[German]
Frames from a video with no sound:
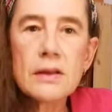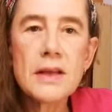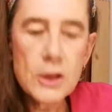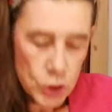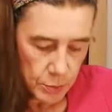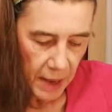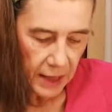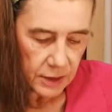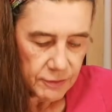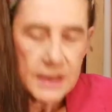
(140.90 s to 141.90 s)
Der
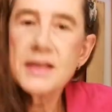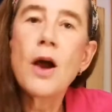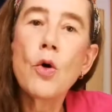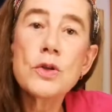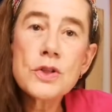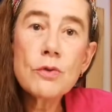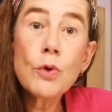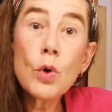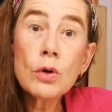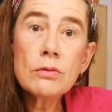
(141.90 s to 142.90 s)
Geschmack war sehr
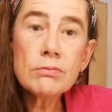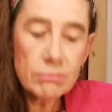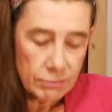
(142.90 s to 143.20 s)
ausgewogen